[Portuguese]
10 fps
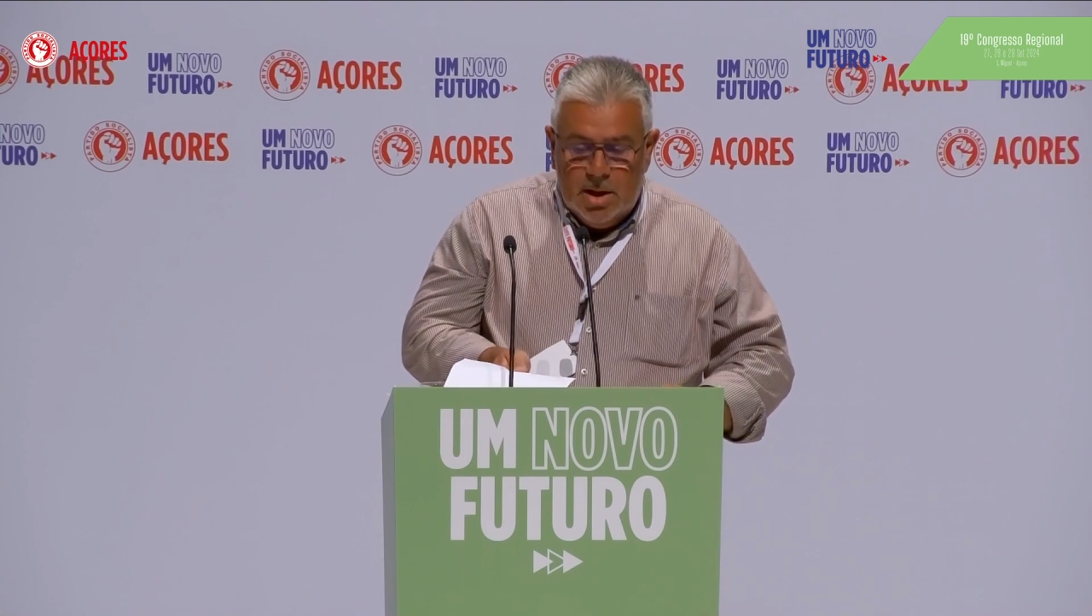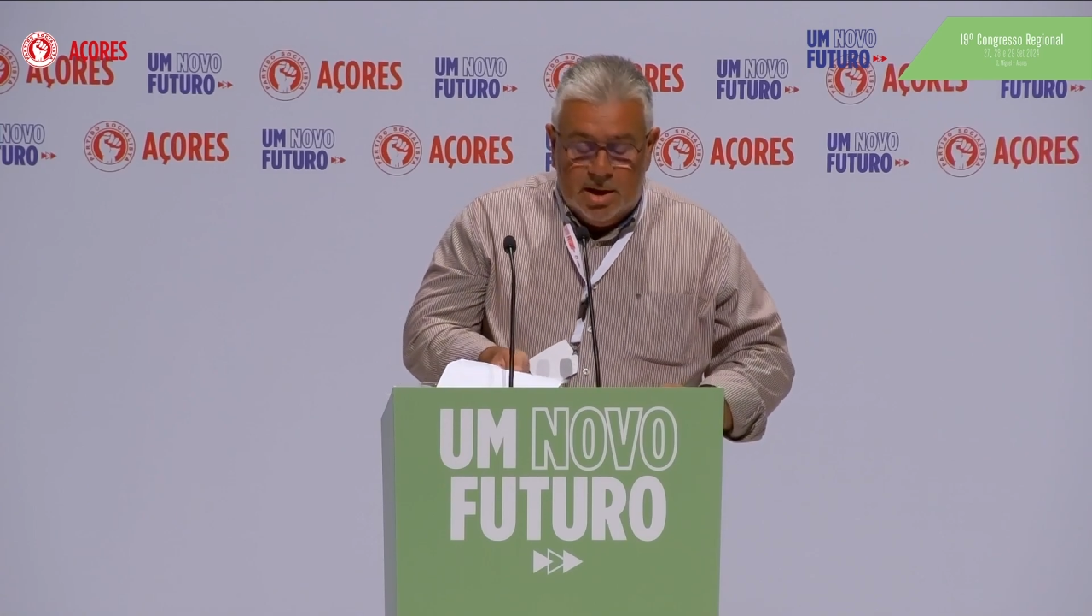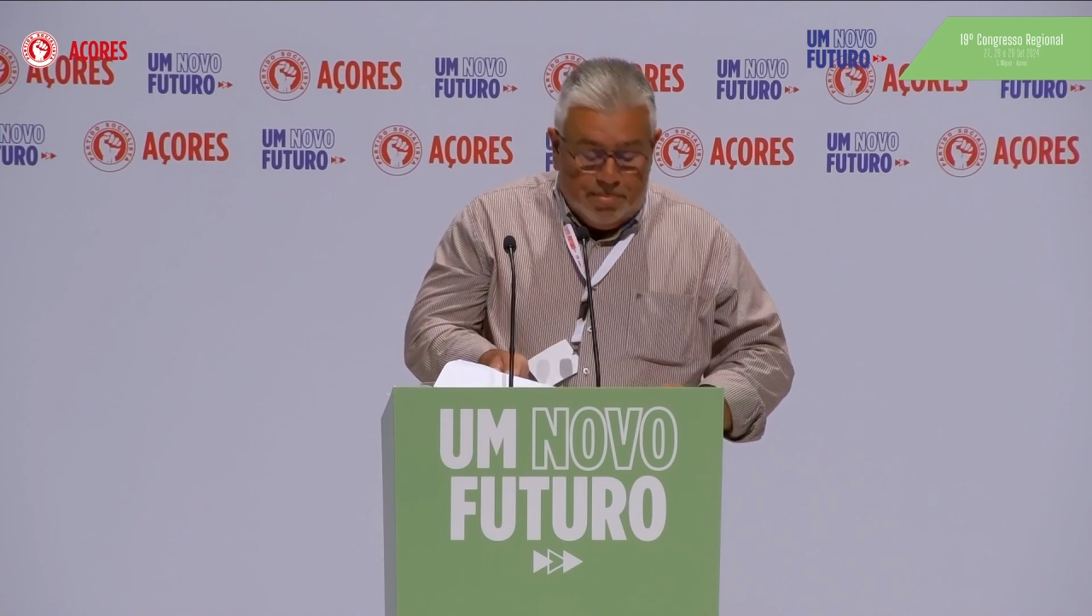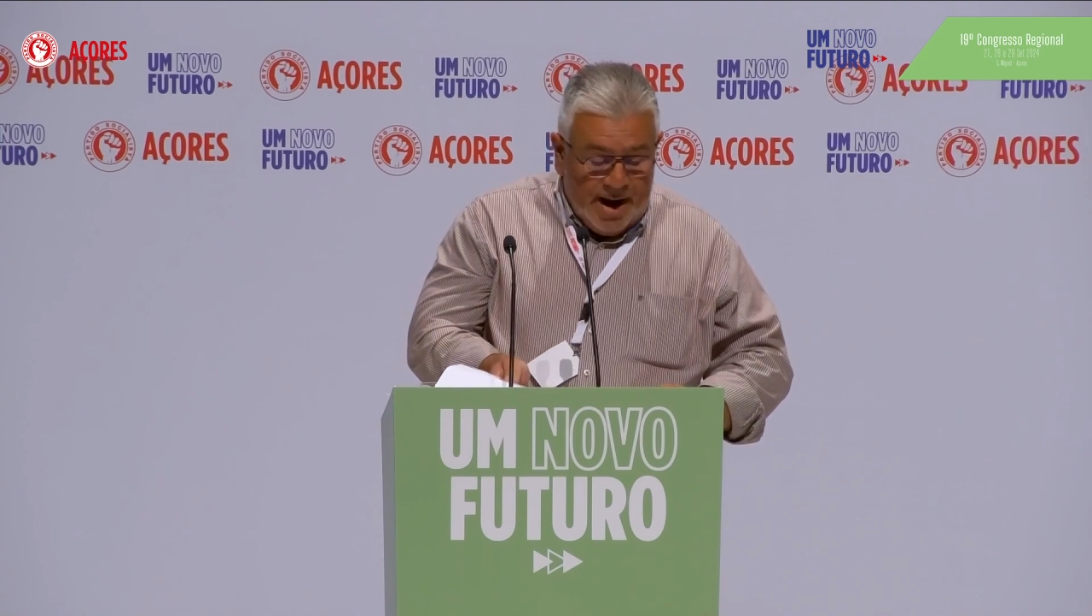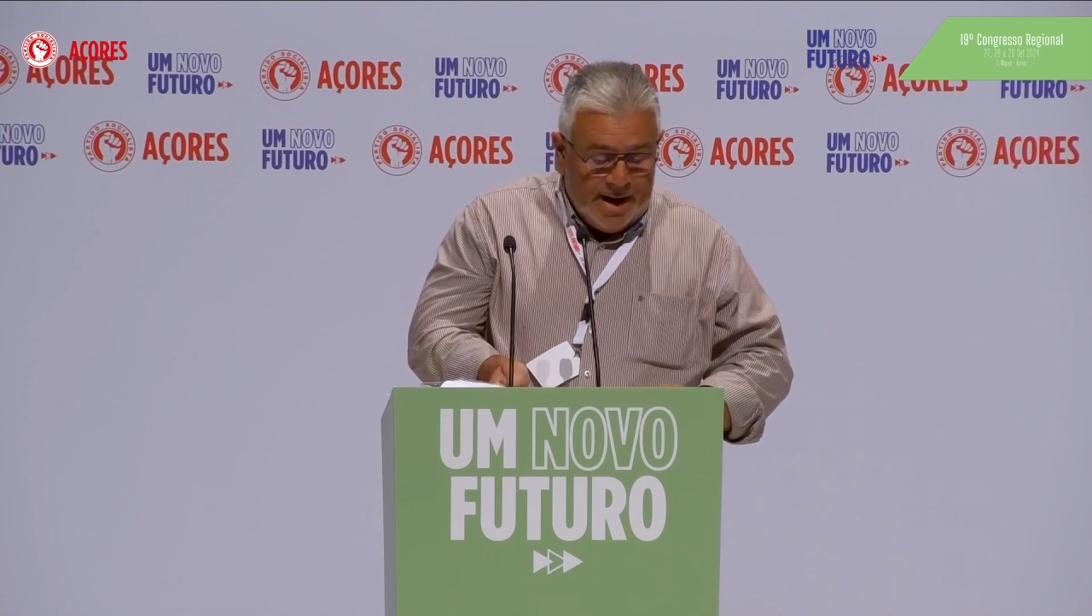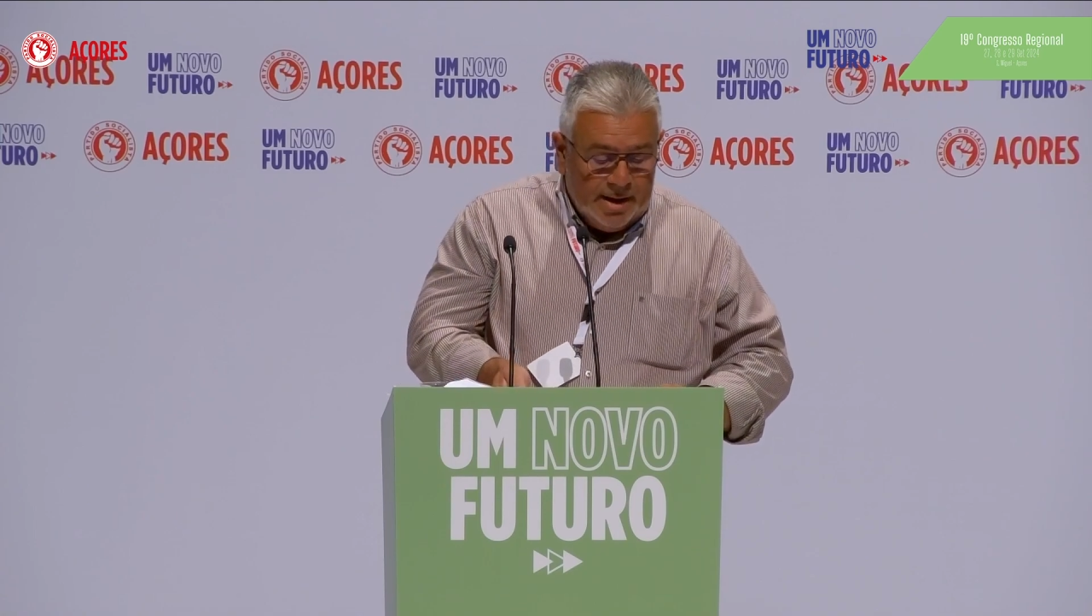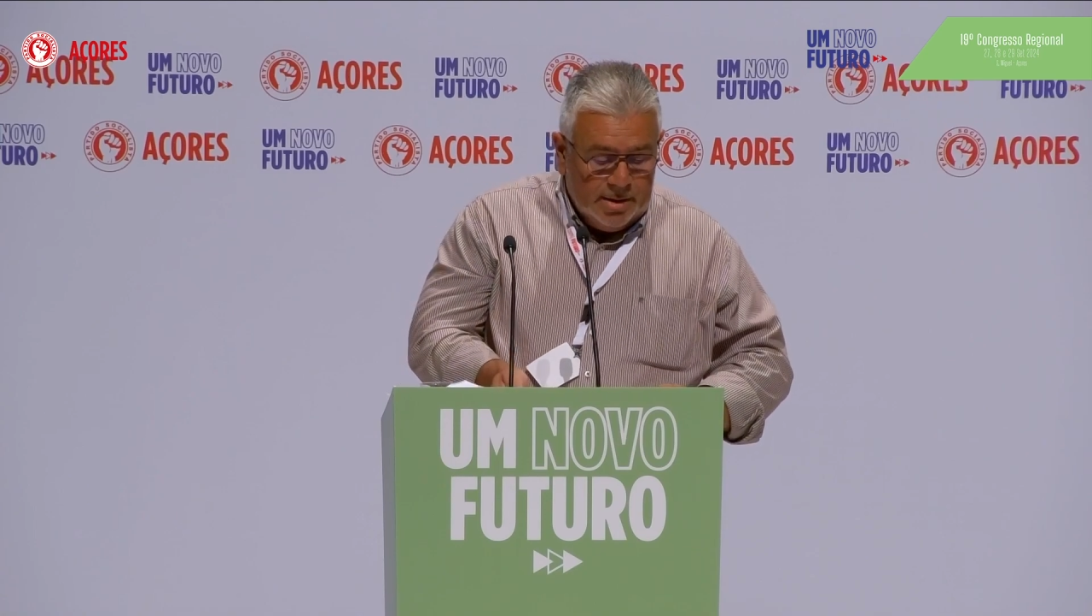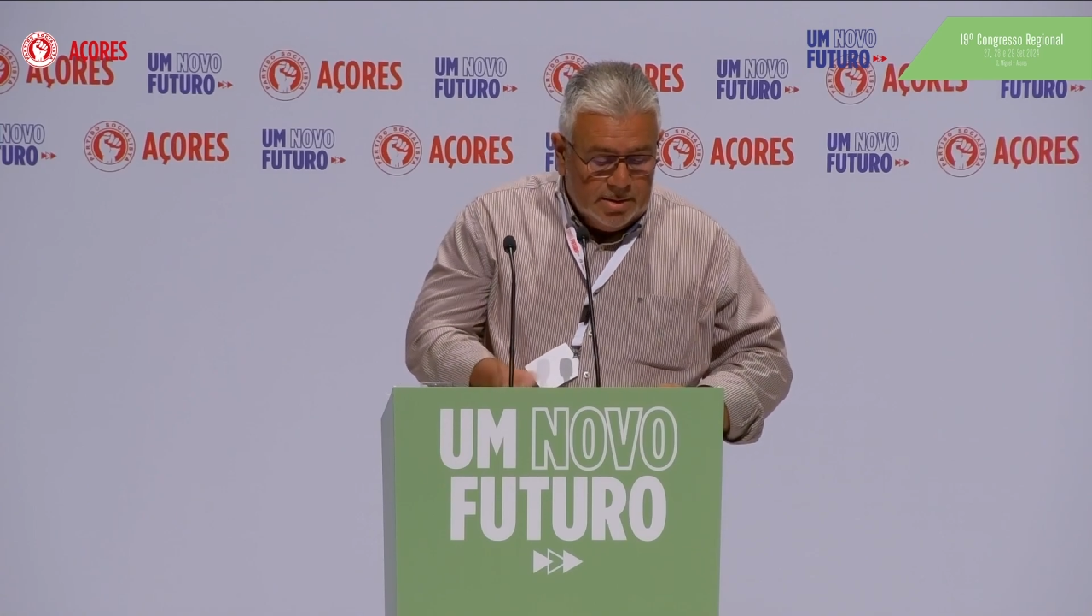Reparem,